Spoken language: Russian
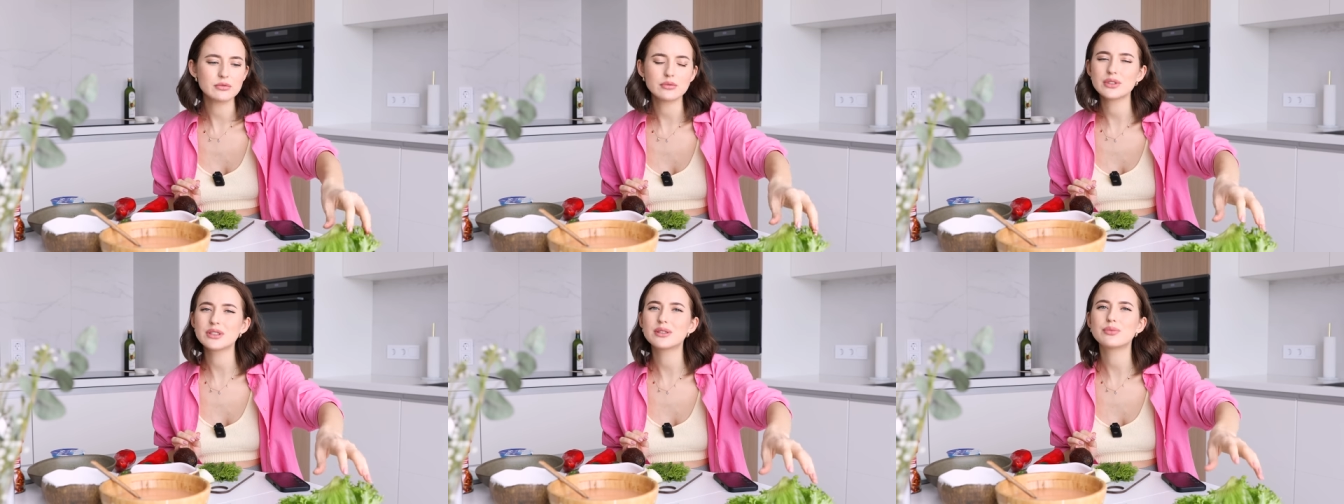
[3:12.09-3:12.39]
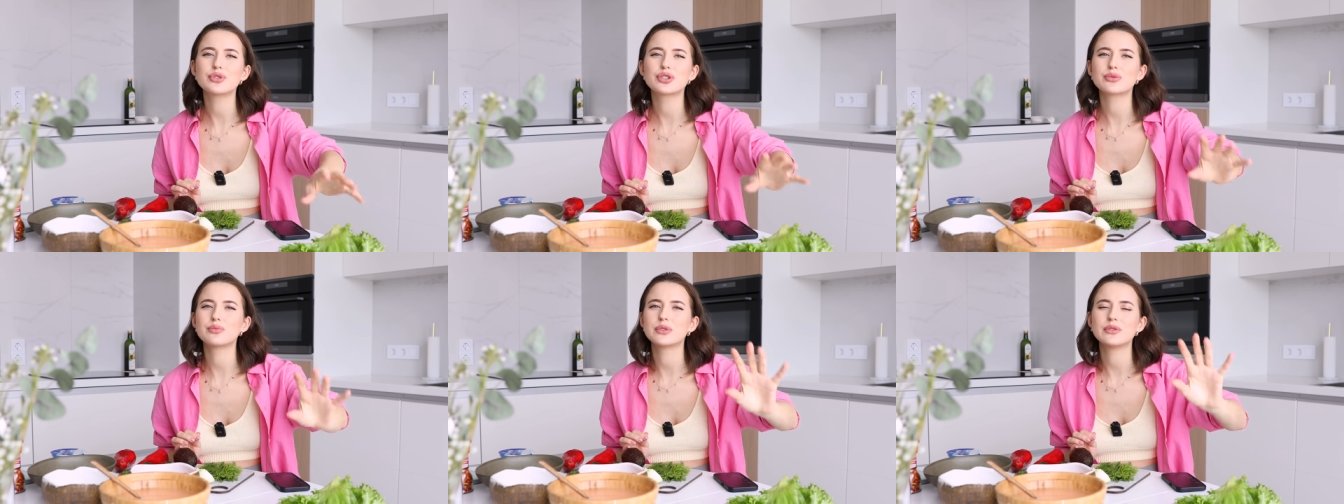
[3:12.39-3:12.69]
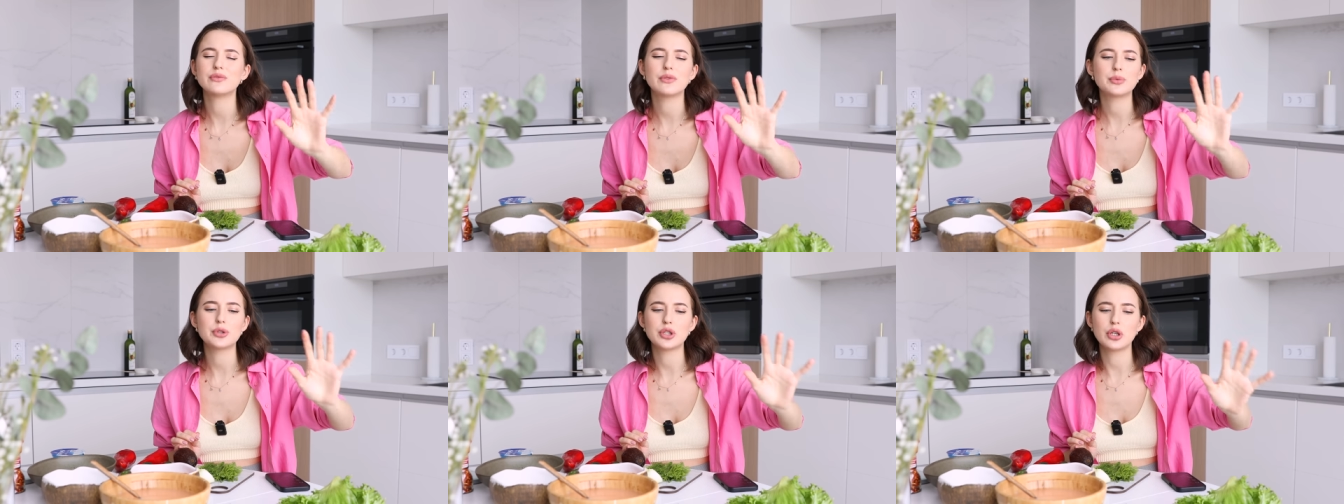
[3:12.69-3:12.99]
ну это может
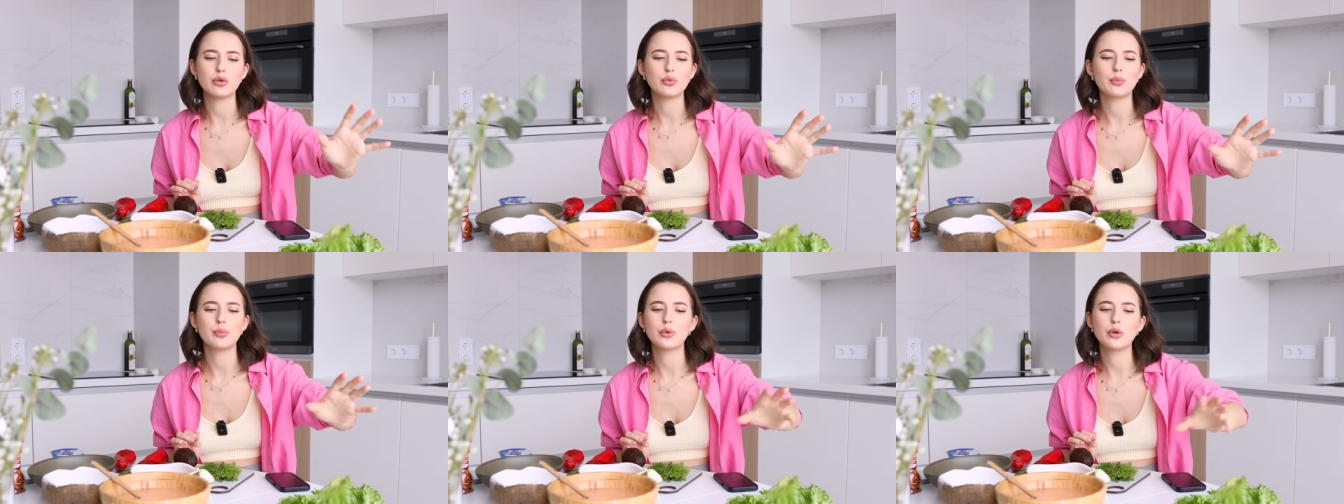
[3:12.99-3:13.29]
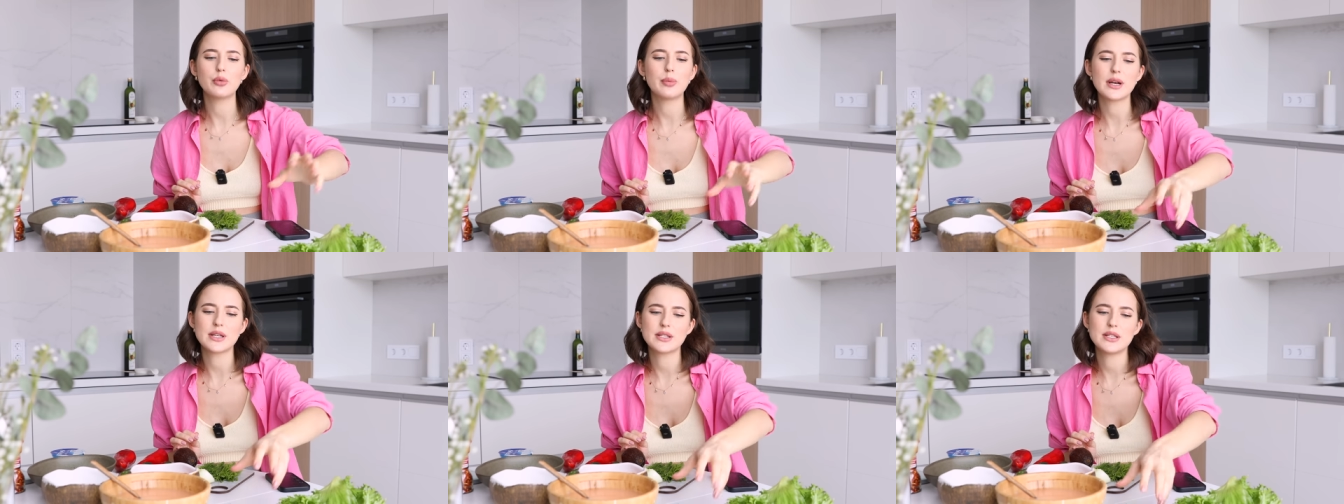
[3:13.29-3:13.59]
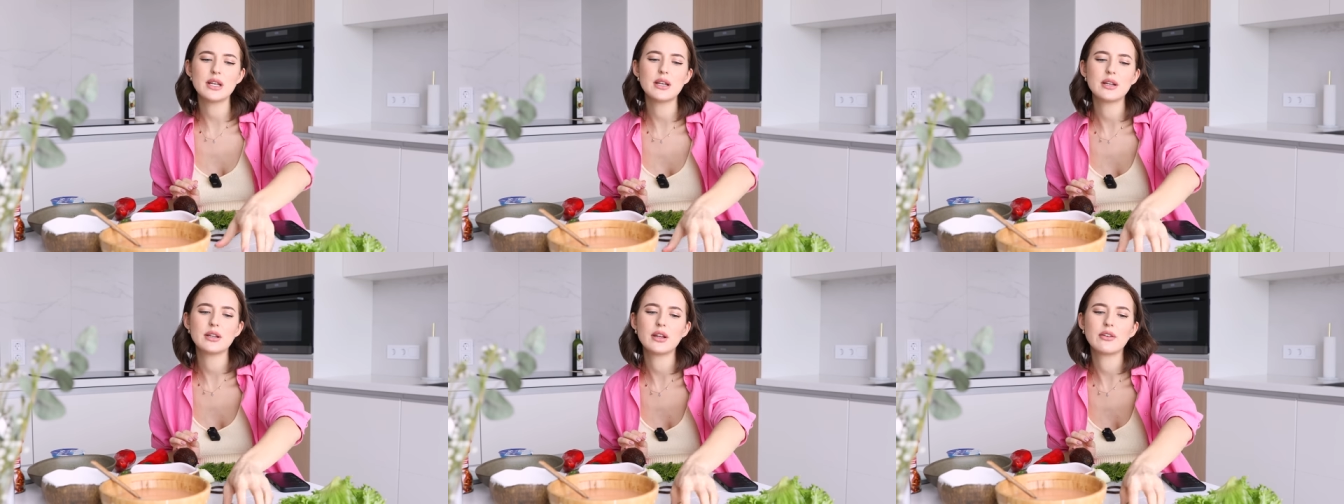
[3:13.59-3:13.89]
быть вообще любая
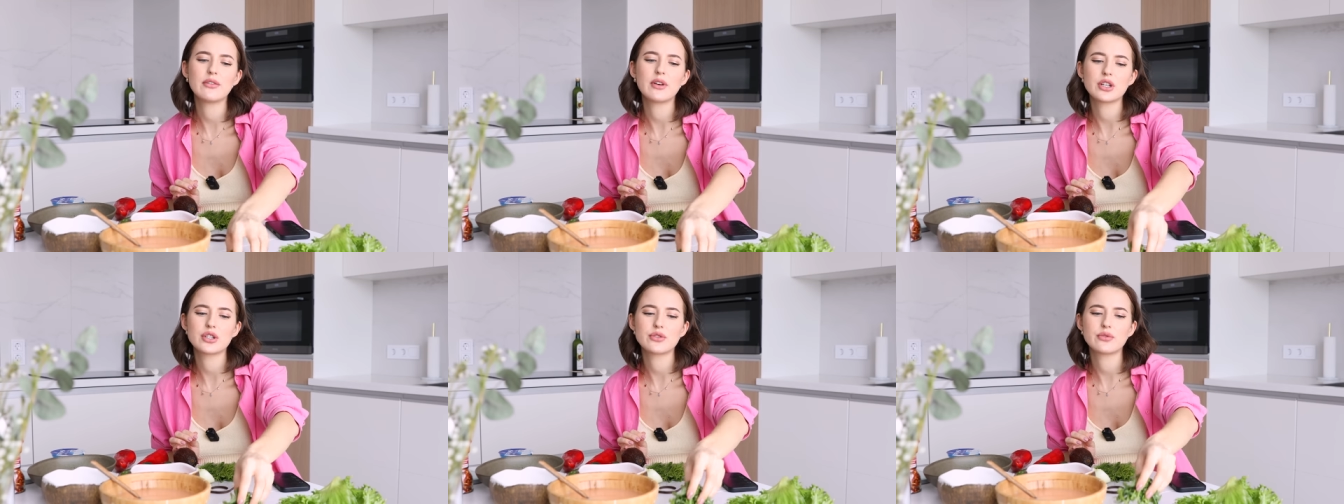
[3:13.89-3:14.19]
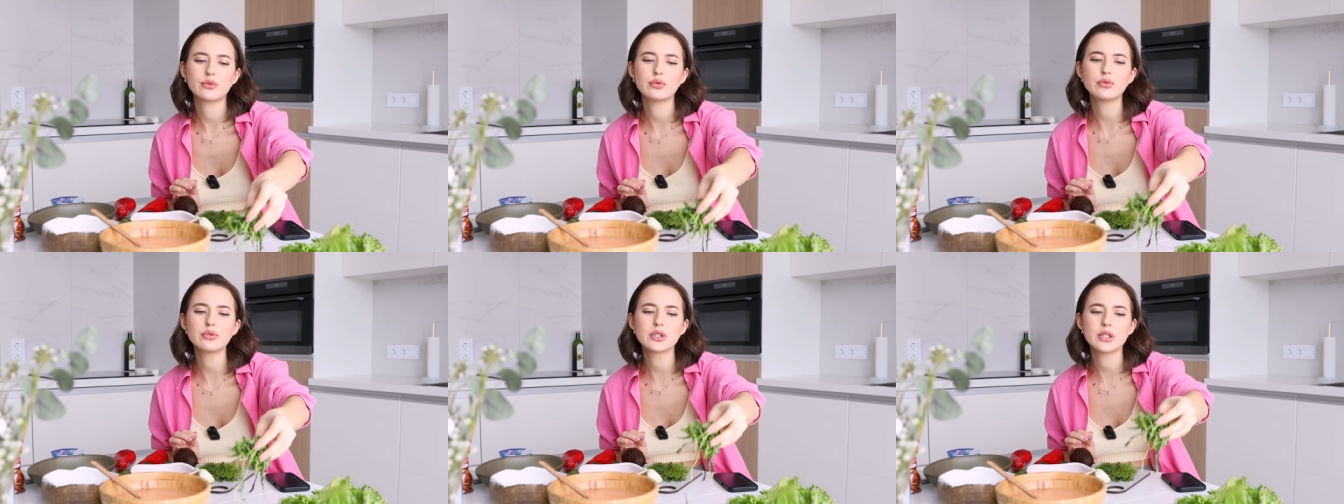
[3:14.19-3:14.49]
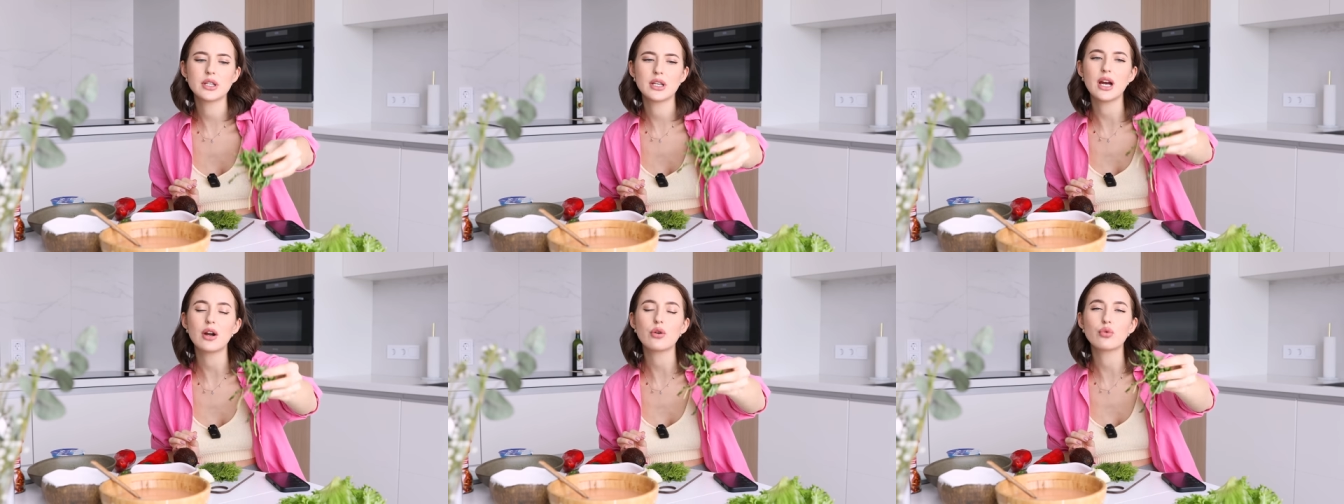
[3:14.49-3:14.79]
зелень на ваш вкус,
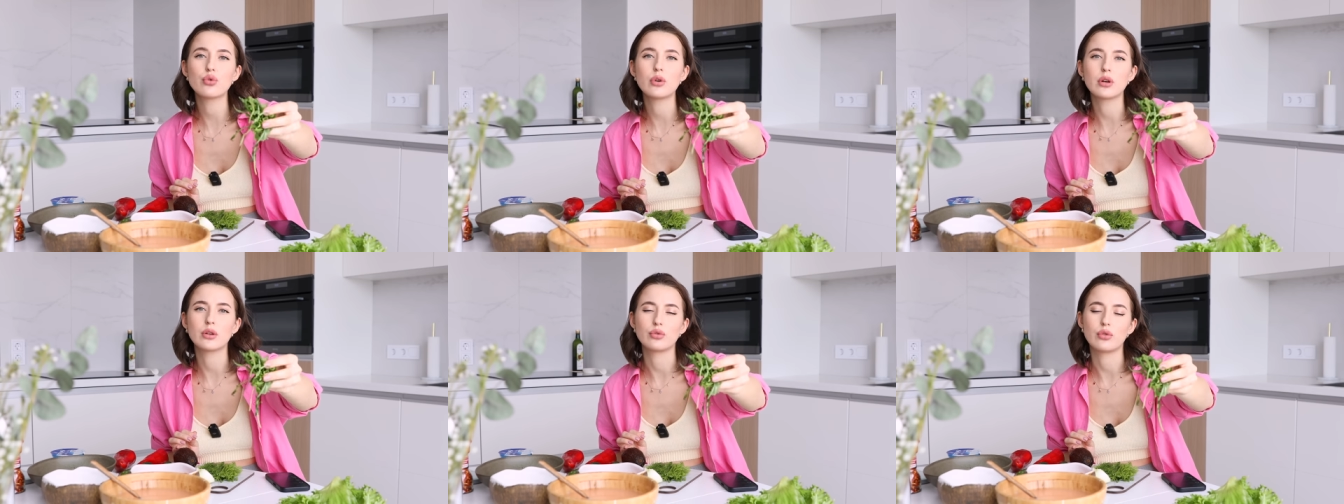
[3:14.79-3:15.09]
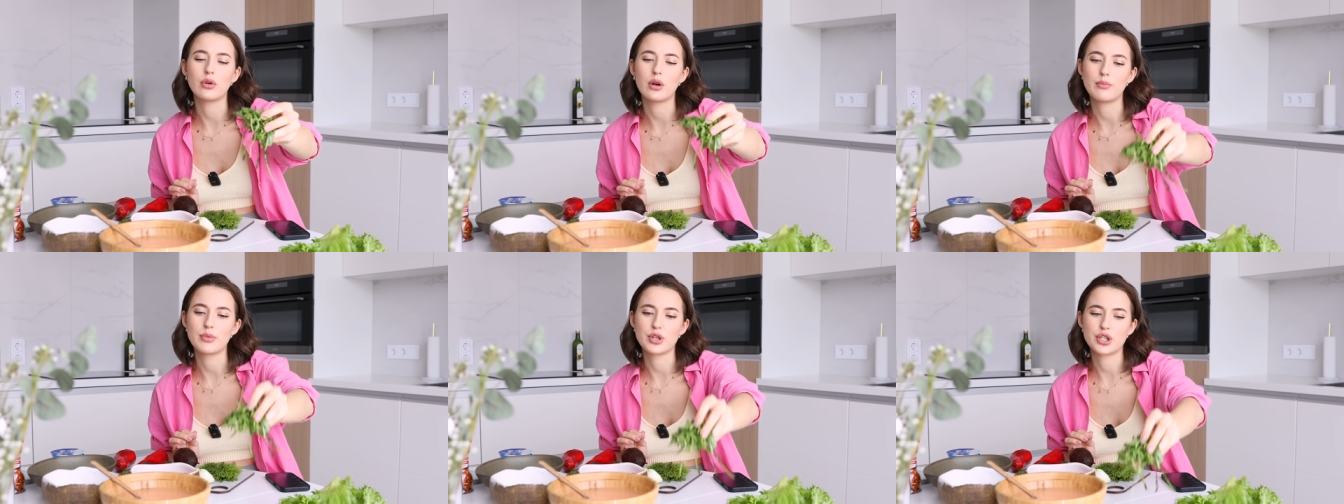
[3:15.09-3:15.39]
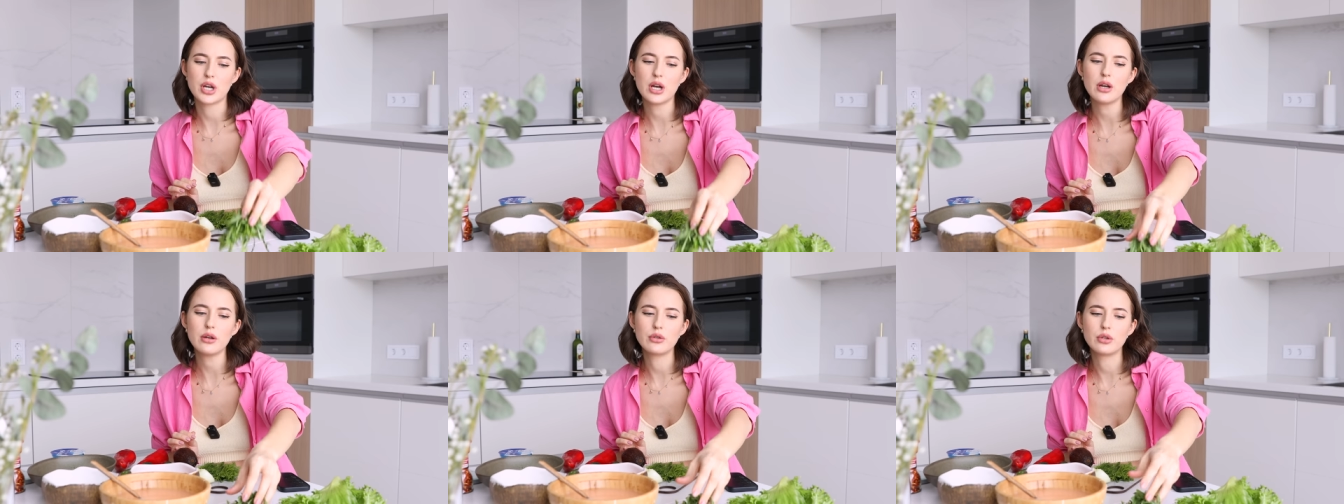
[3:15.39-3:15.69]
я руколу
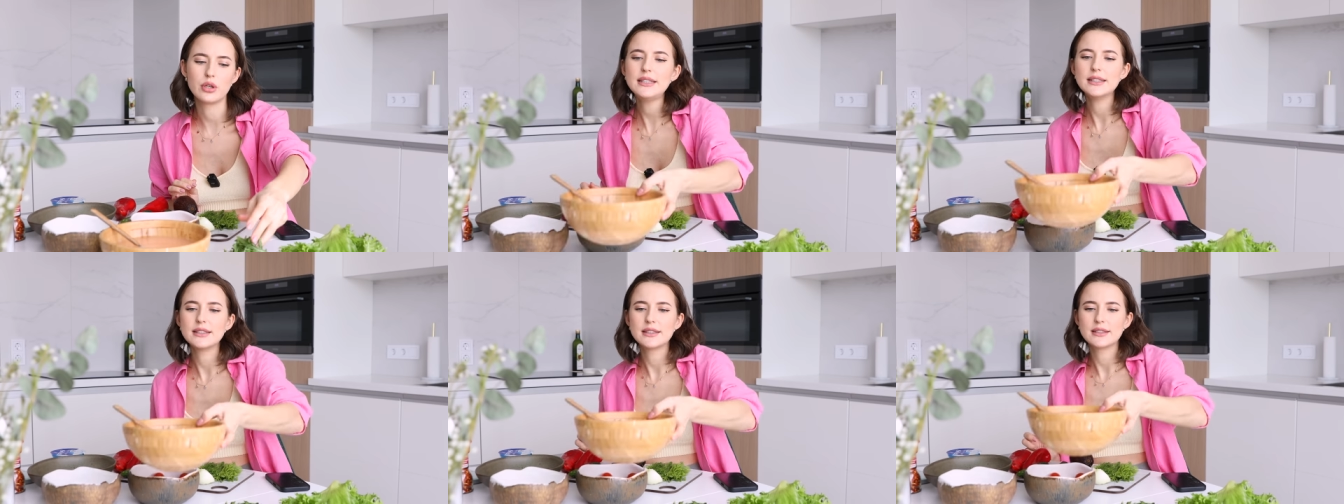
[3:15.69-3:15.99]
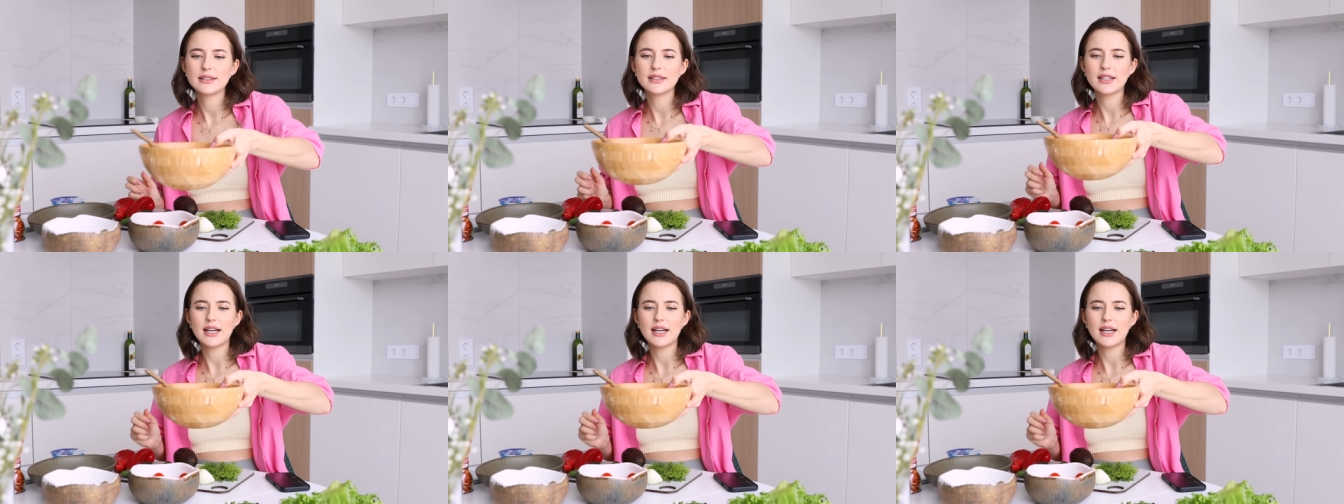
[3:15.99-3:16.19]
обожаю. И